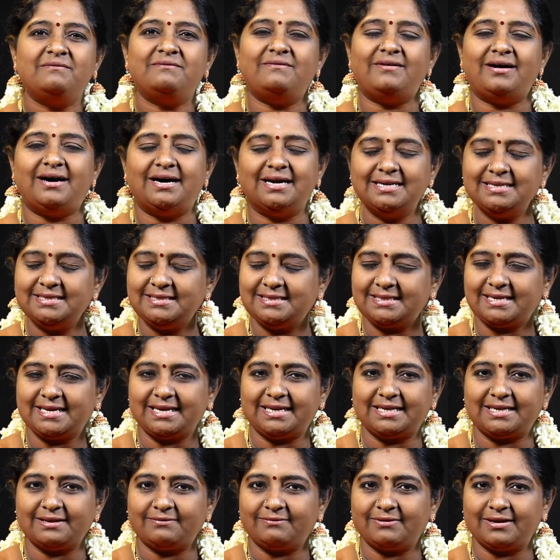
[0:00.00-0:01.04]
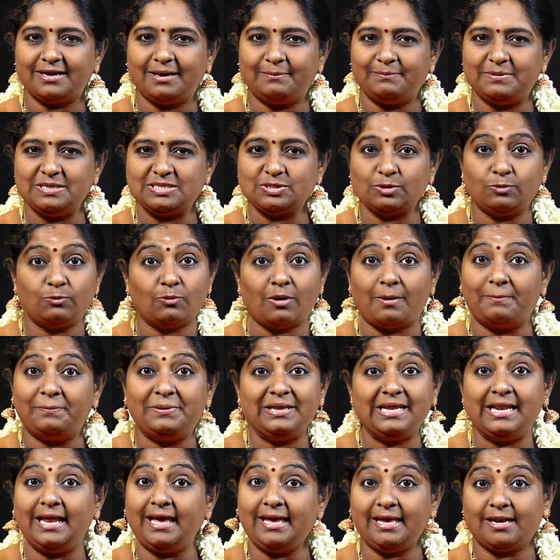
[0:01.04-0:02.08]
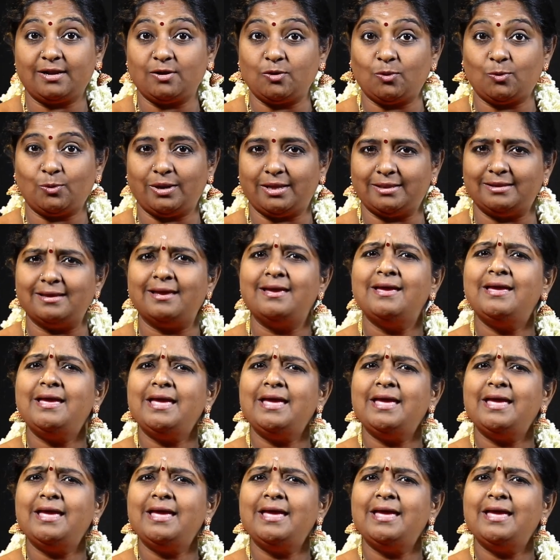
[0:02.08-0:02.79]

வாழ்ந்து கெட்டவங்க அப்படி சொல்லுவோம் அப்படிலாம் இருக்கக்கூடாது